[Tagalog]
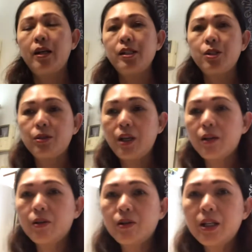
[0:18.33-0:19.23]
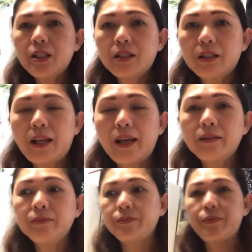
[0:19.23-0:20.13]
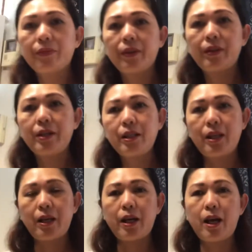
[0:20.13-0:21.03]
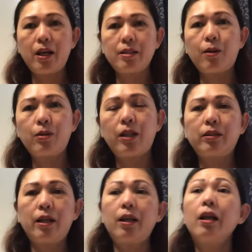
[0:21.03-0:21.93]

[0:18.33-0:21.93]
Ang duty ko is 10.30. Kaya alis ako ng 10.